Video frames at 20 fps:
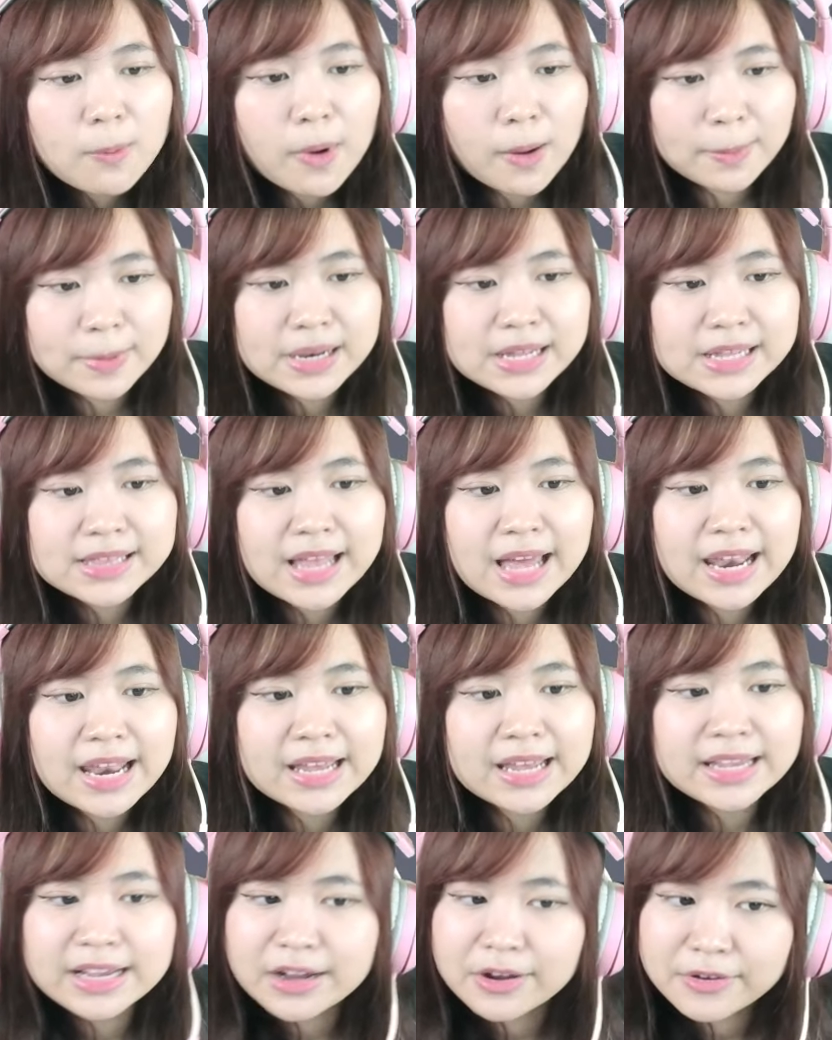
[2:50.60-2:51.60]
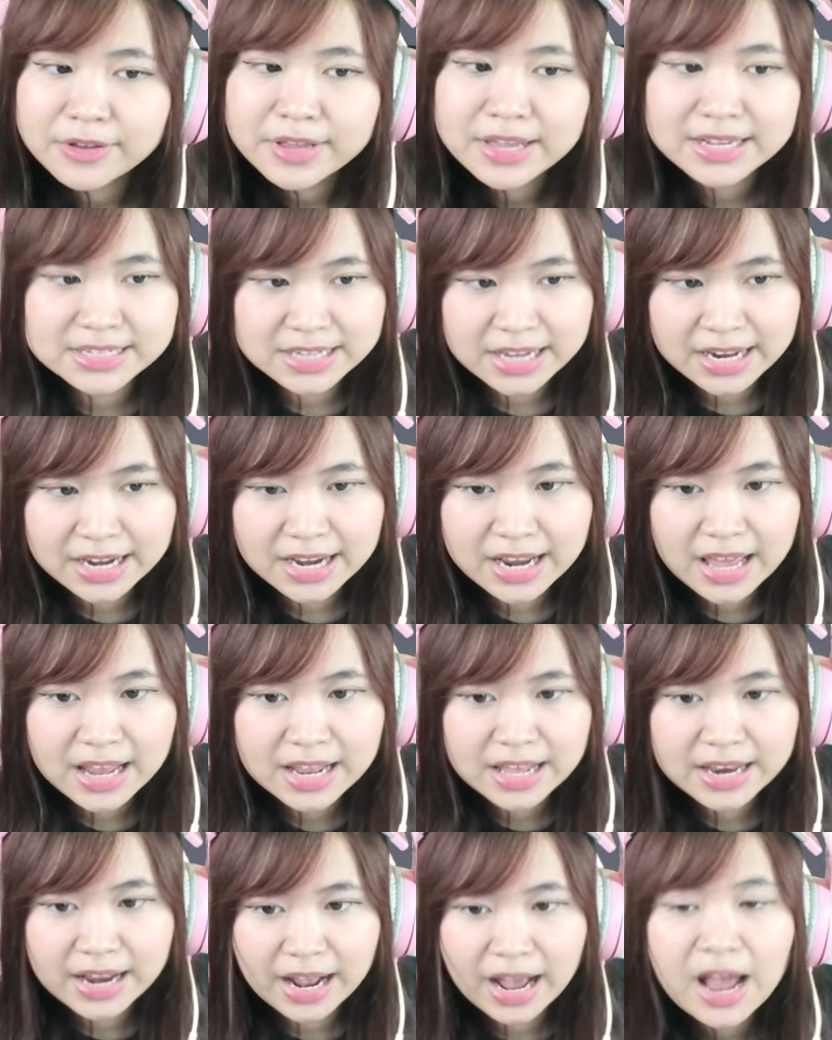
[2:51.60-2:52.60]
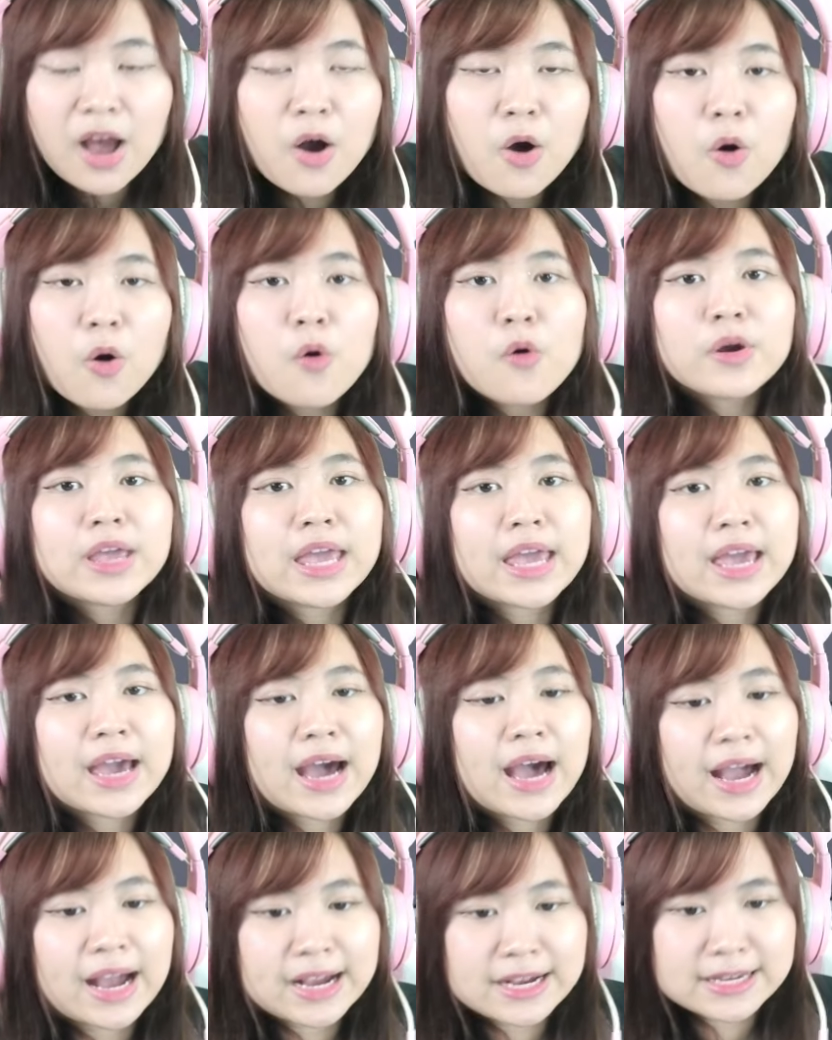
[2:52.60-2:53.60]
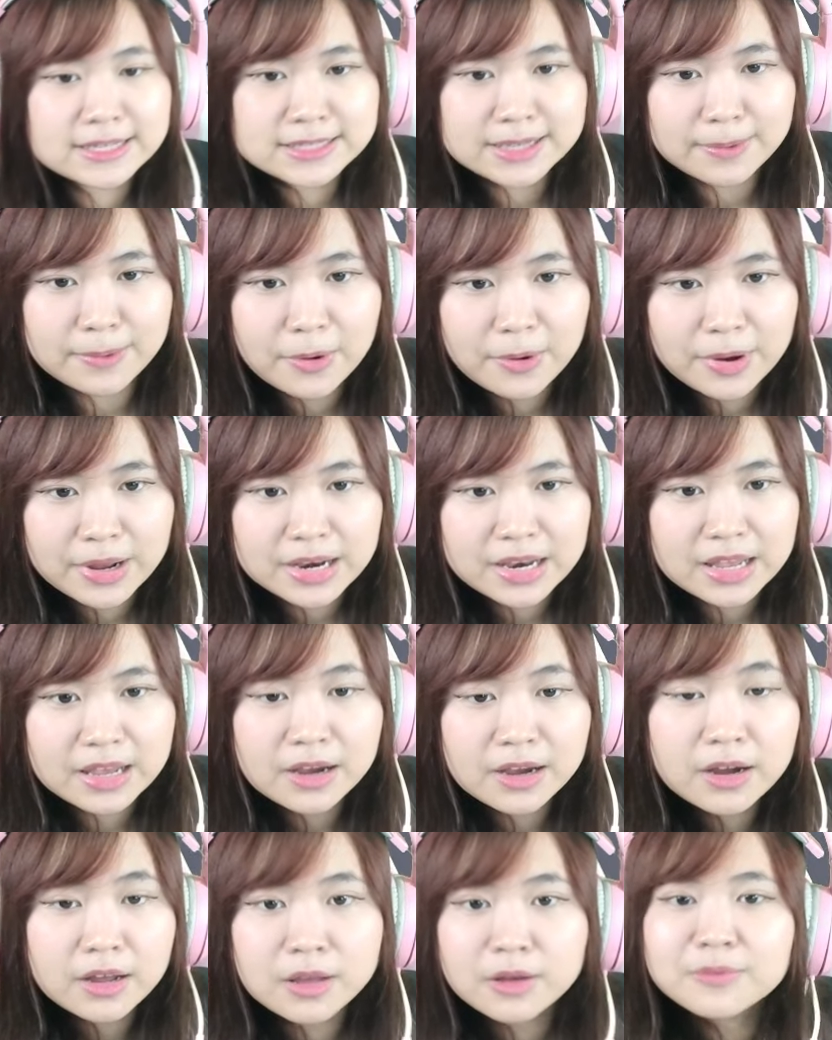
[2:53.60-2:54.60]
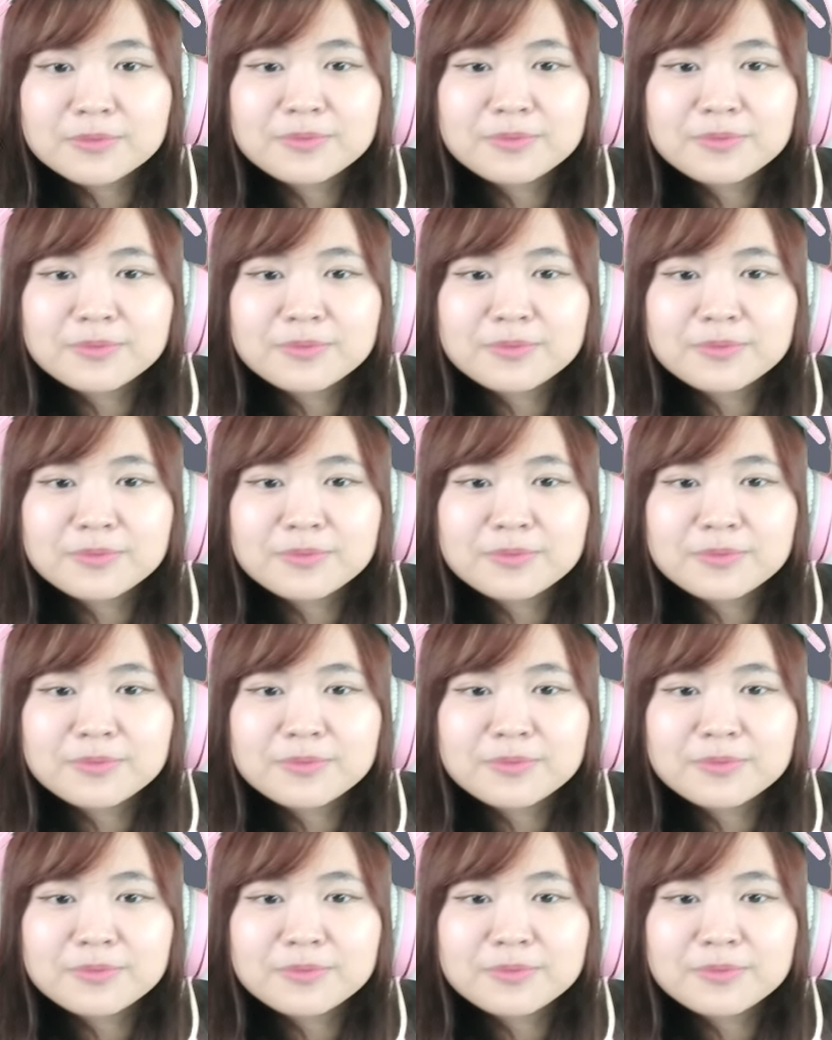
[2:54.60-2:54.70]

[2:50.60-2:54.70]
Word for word: บอกริต้าและคลิปเขาเขียนชั้นได้เลยนะโอเคค่ะงานสำหรับวันนี้เอ้ย